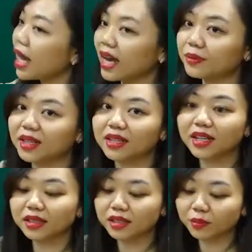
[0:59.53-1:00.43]
Em sẽ
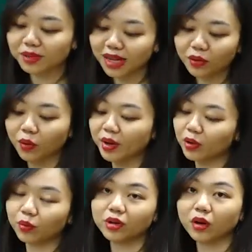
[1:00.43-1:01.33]
nhìn trong sách của mình
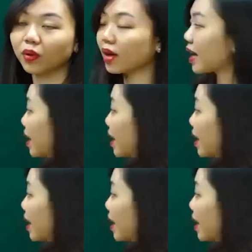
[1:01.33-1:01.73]
cũng được hoặc